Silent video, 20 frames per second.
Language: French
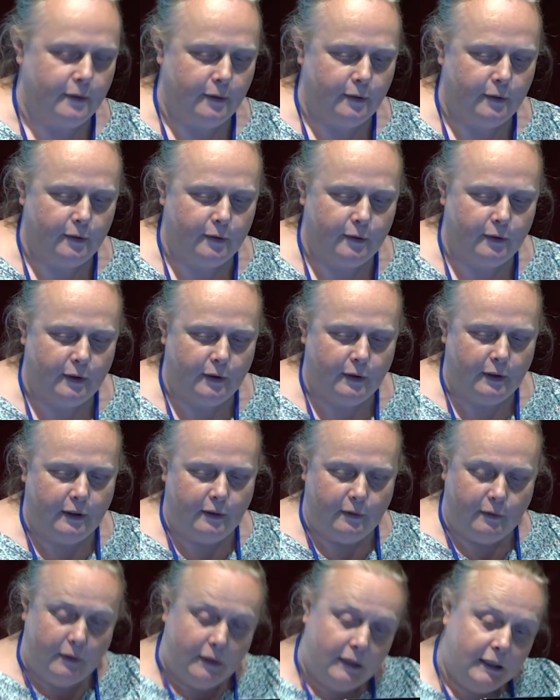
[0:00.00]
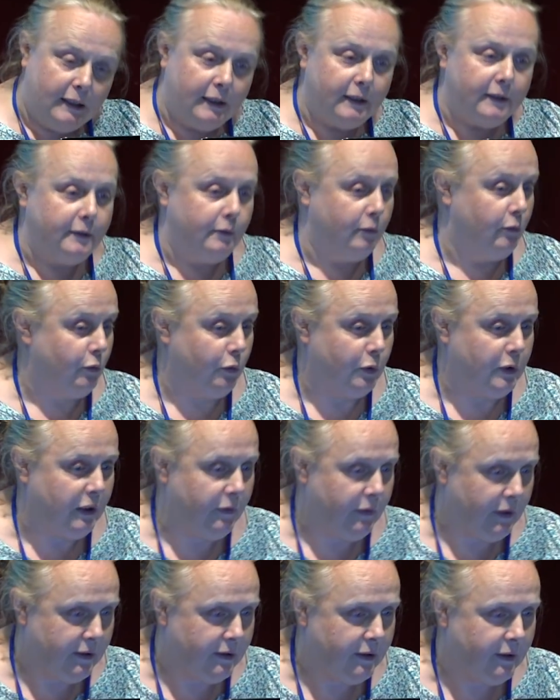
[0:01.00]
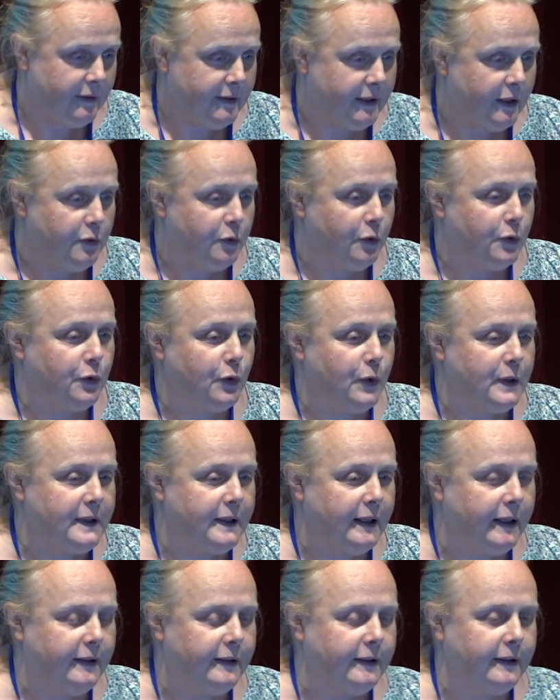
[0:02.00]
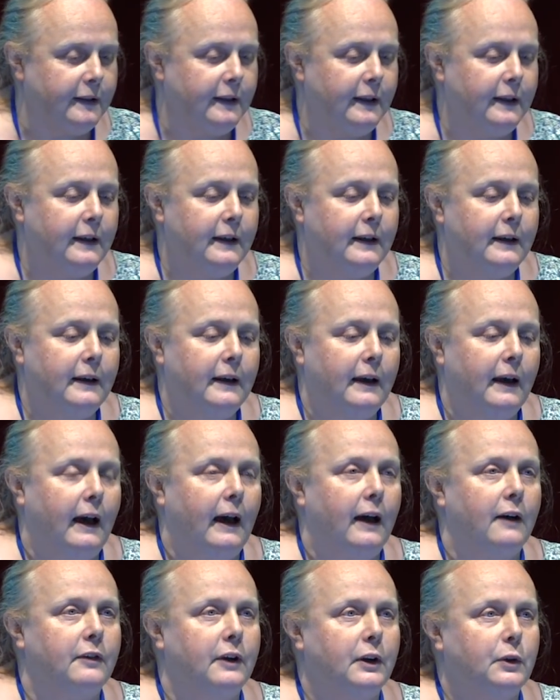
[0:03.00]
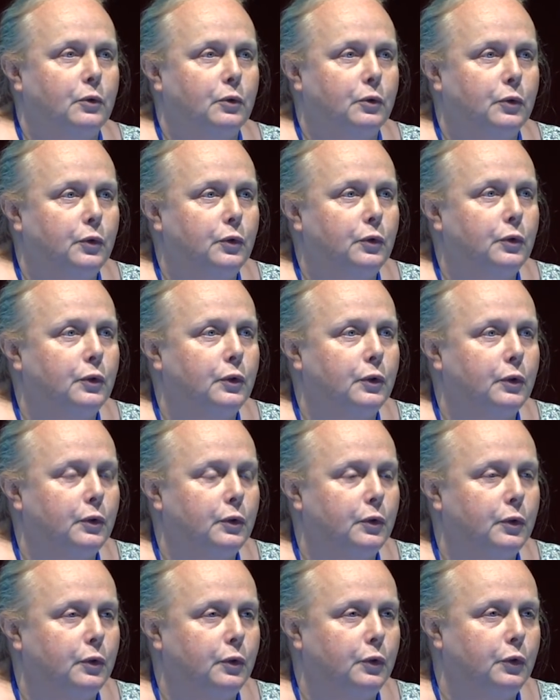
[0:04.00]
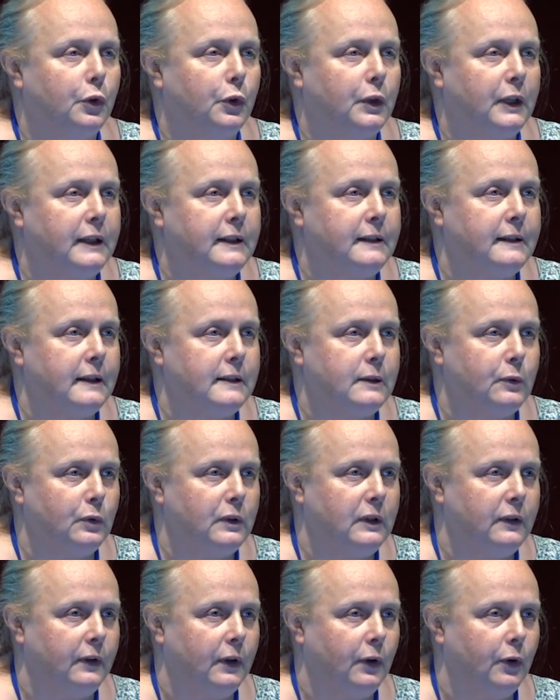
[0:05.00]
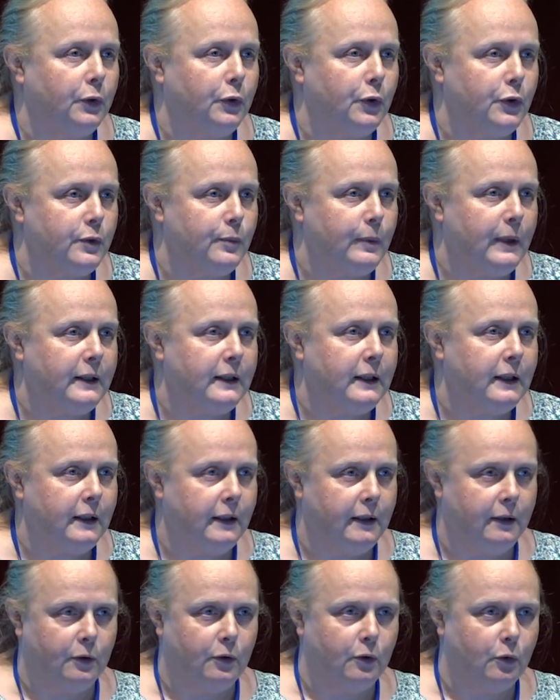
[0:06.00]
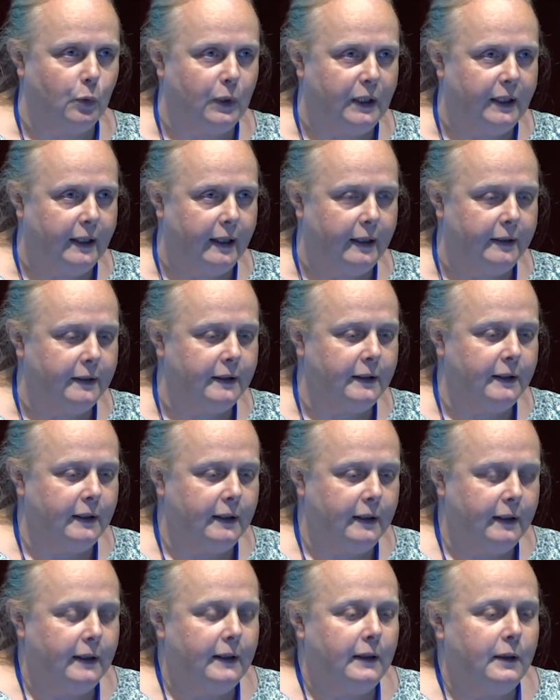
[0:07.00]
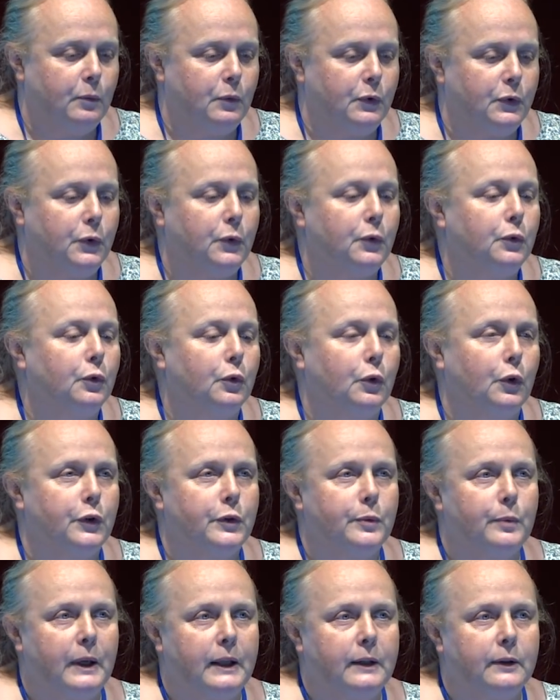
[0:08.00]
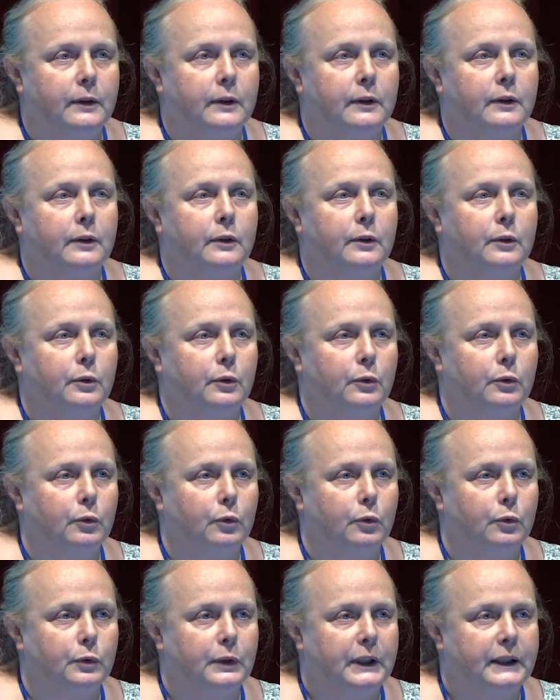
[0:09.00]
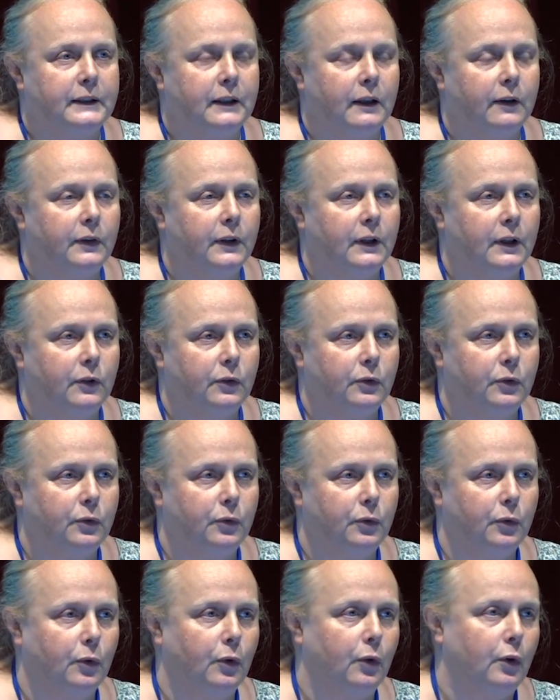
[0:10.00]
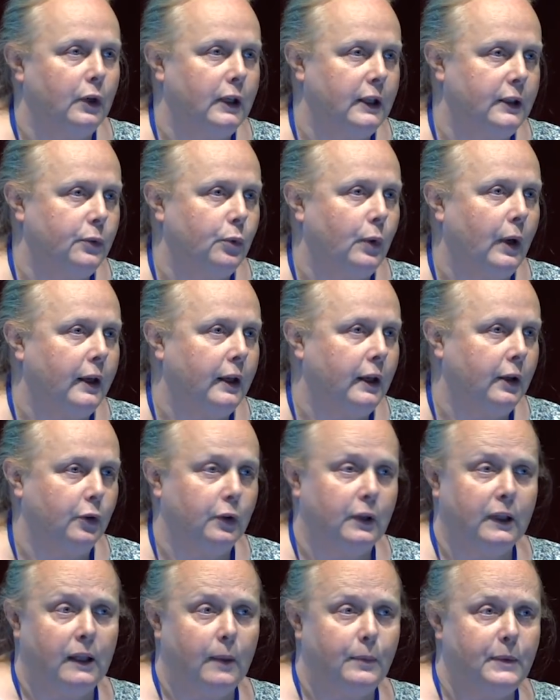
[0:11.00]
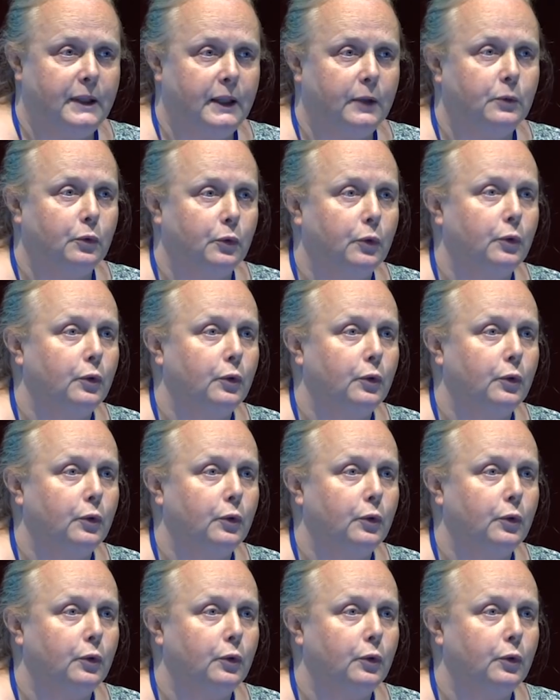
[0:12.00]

Euh, il est donc effectif 7 jours sur 7, avec donc euh, une, organisation différente en semaine et en week-end, puisque donc en semaine, on intervient sur les soirées quand les cabinets